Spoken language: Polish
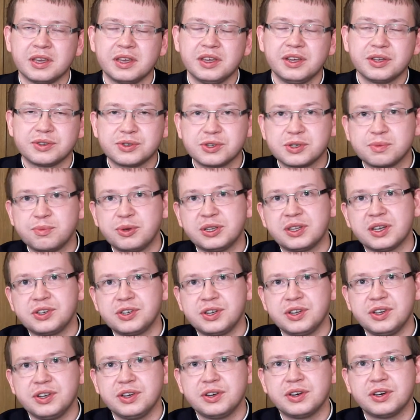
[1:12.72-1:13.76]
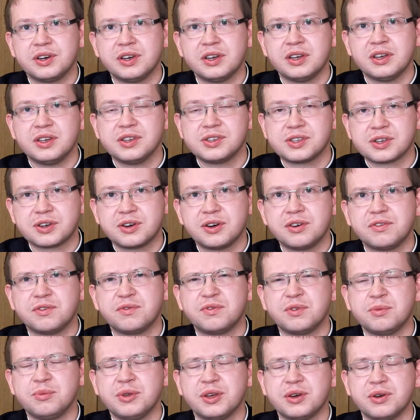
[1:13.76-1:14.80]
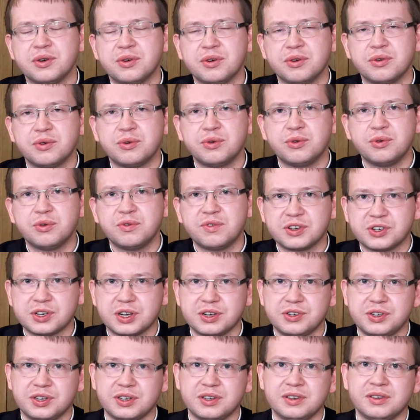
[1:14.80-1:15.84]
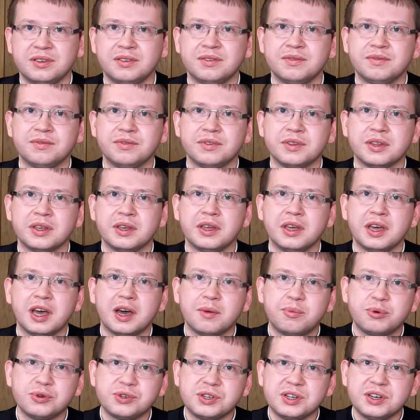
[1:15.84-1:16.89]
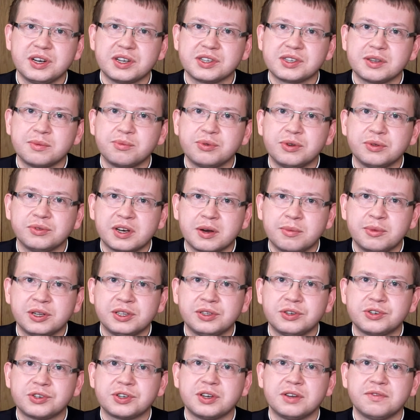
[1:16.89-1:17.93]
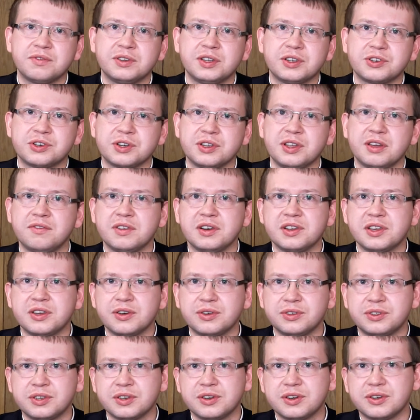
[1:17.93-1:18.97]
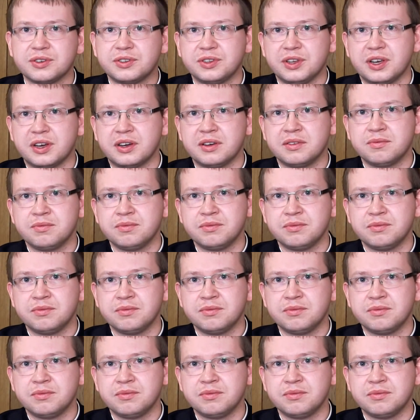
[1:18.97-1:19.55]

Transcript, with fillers: Jezus pyta się ich, za kogo wy mnie uważacie? A później następują dramatyczne wydarzenia Wielkiego Tygodnia.